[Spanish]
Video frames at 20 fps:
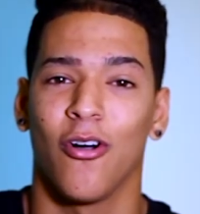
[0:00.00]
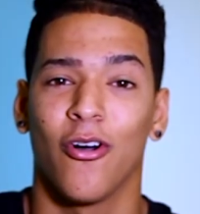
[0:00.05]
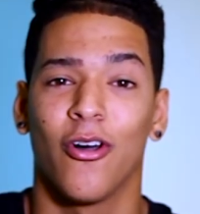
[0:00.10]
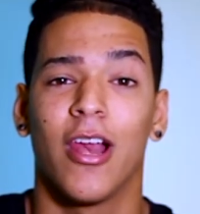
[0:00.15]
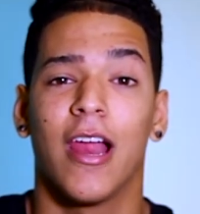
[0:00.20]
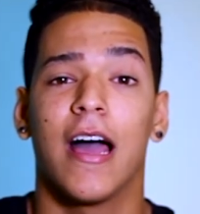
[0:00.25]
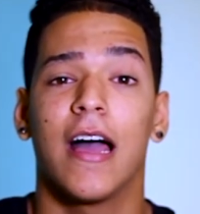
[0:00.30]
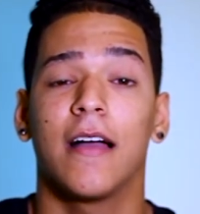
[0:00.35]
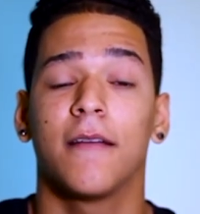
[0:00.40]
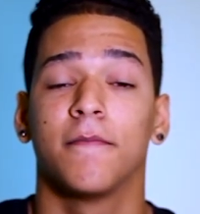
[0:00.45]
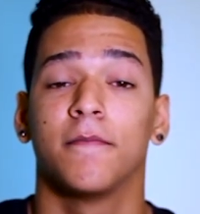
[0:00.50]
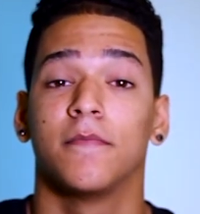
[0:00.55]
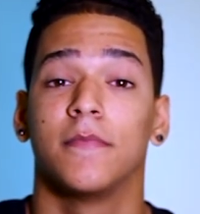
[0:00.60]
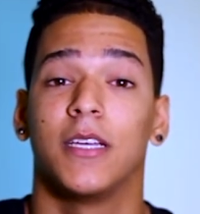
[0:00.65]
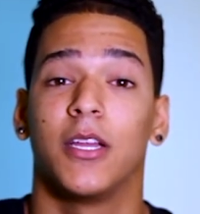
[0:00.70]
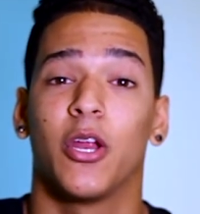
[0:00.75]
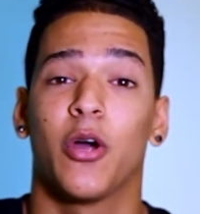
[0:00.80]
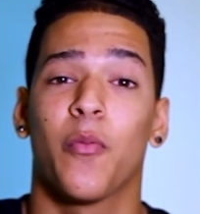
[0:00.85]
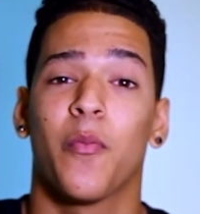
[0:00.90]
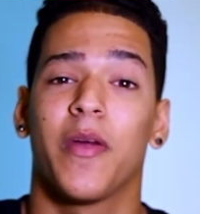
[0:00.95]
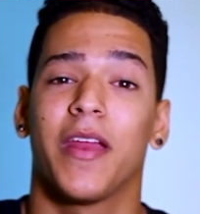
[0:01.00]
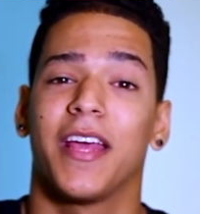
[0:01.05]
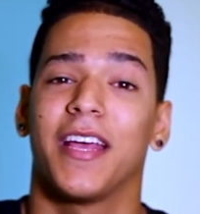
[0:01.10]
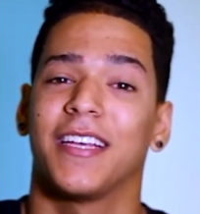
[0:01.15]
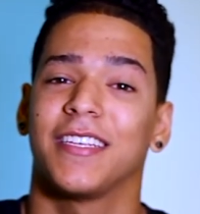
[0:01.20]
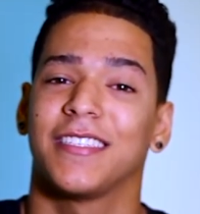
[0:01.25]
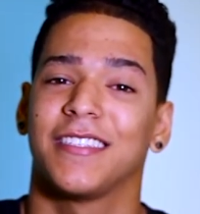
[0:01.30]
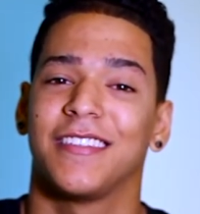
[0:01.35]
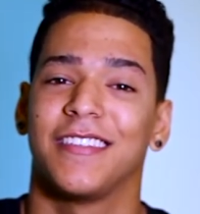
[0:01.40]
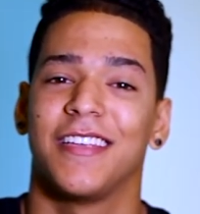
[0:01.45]
Hola, mi
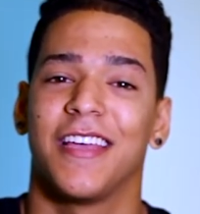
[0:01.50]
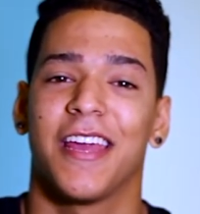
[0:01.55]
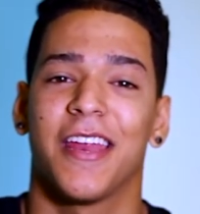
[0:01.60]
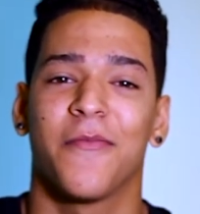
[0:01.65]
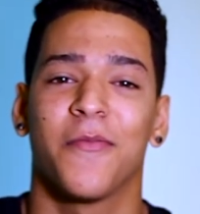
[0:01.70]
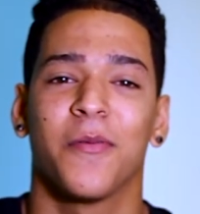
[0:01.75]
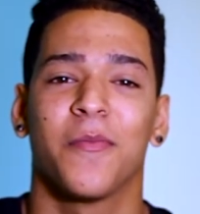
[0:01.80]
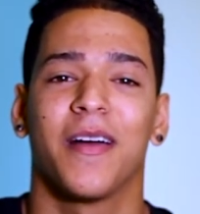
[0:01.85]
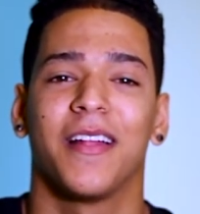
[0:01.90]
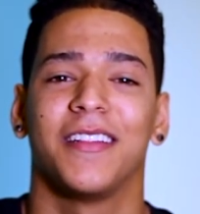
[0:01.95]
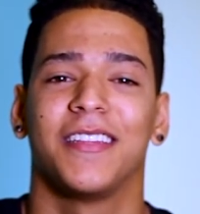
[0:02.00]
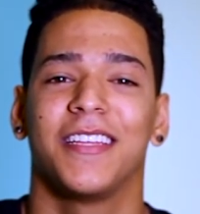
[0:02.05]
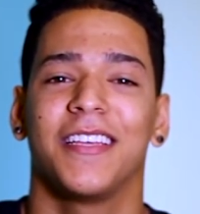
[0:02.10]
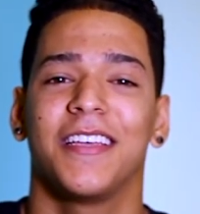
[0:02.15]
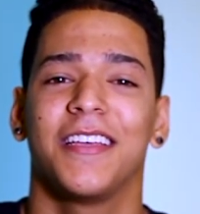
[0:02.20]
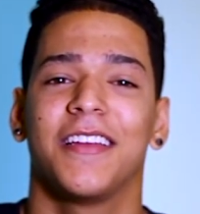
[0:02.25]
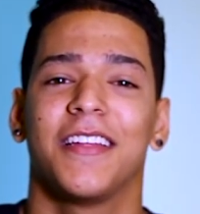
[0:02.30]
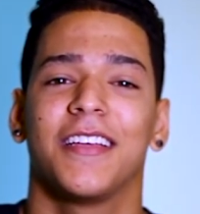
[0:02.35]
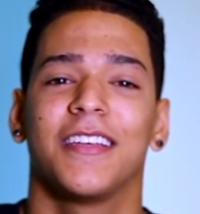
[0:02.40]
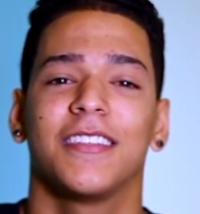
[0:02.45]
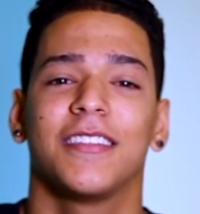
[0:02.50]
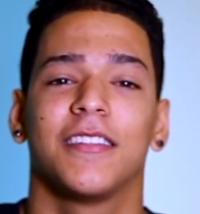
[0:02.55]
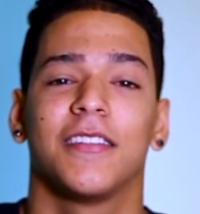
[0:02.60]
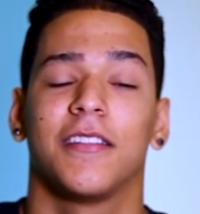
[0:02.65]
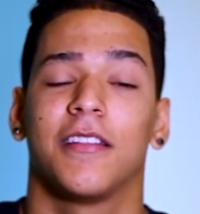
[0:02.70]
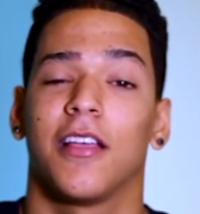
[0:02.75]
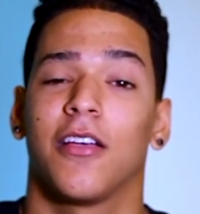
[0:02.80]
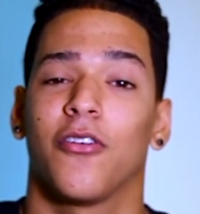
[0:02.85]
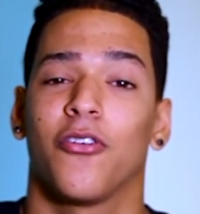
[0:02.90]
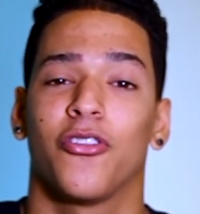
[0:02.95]
nombre es Jeremy
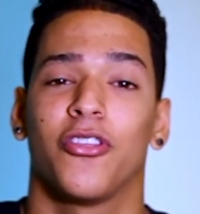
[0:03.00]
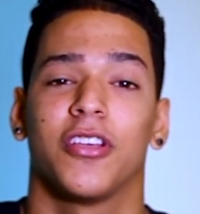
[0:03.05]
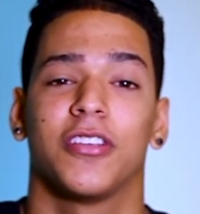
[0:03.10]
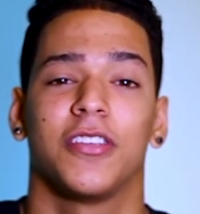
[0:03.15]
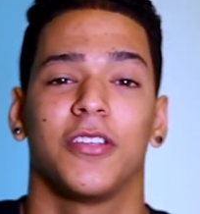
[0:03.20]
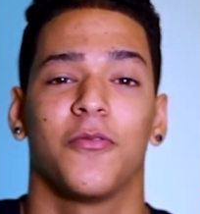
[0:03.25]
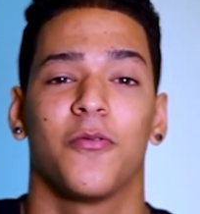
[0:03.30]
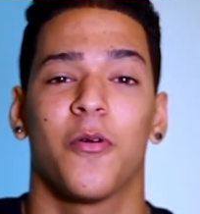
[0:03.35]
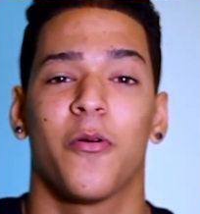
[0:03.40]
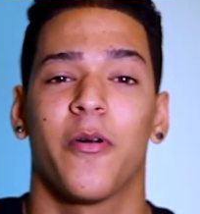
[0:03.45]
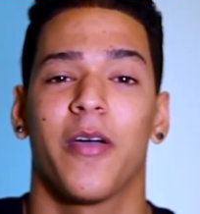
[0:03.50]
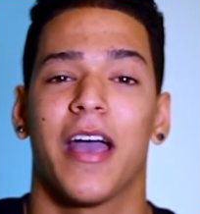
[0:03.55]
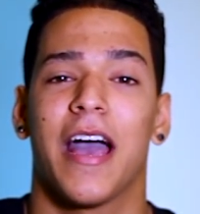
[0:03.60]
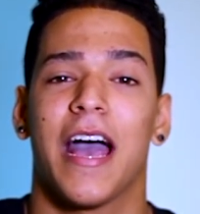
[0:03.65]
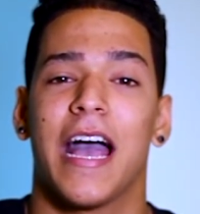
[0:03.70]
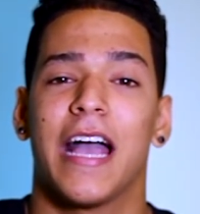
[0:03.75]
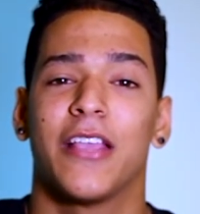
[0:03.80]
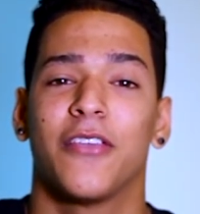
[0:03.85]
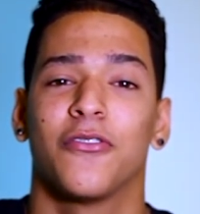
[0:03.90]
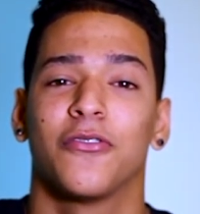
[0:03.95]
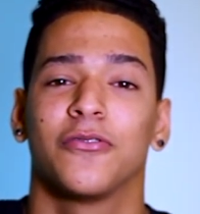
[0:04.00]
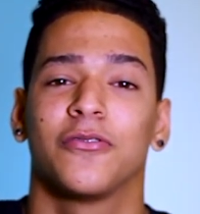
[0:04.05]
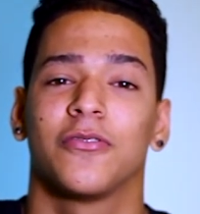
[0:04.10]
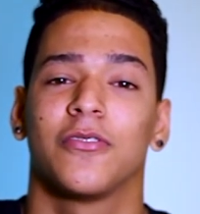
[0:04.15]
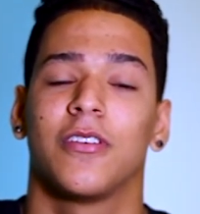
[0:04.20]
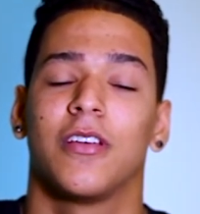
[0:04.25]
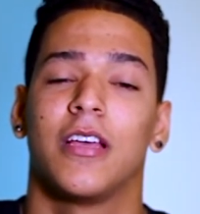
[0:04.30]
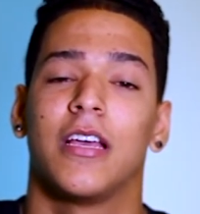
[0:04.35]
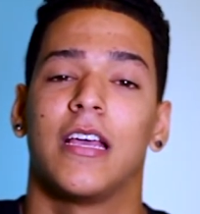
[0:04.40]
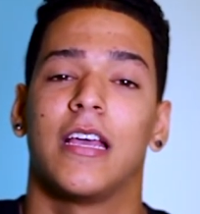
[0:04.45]
Martínez, tengo 19 años,